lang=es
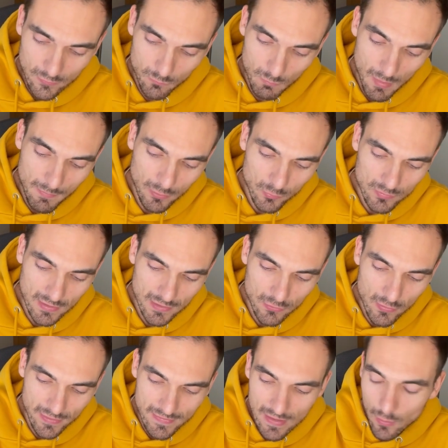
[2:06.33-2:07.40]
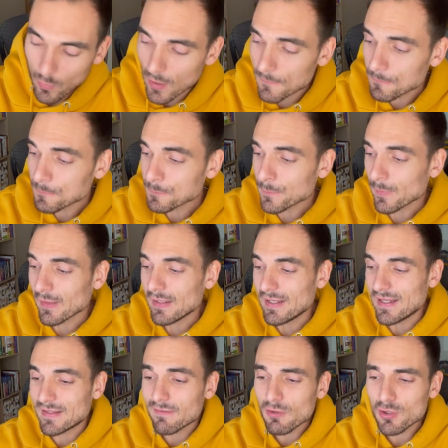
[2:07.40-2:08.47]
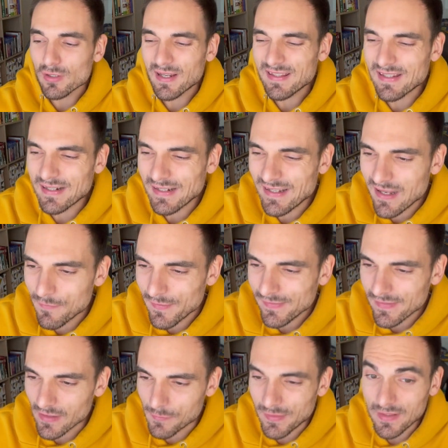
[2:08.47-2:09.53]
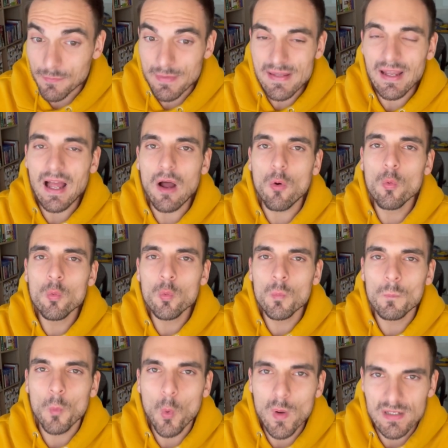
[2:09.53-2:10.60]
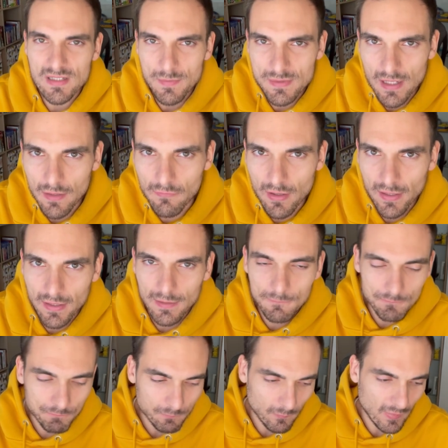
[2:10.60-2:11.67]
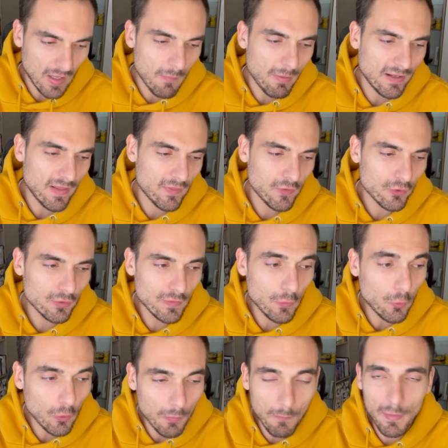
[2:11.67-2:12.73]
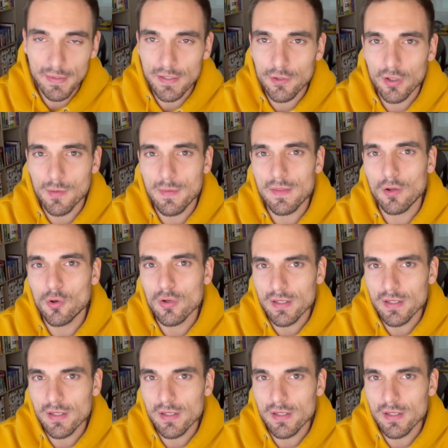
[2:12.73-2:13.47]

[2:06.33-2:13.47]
Voy a beber un traguito aquí de agua. Estaba yo aquí tranquilamente y de repente me llega un WhatsApp salvaje apareció de un compañero que me dijo,